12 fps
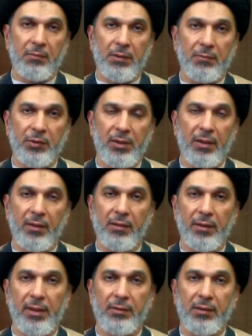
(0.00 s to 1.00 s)
من
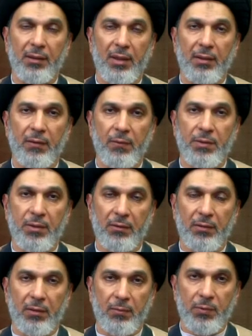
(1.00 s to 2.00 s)
متغيرات على
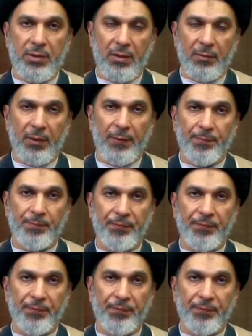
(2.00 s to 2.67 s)
الأسرة المسلمة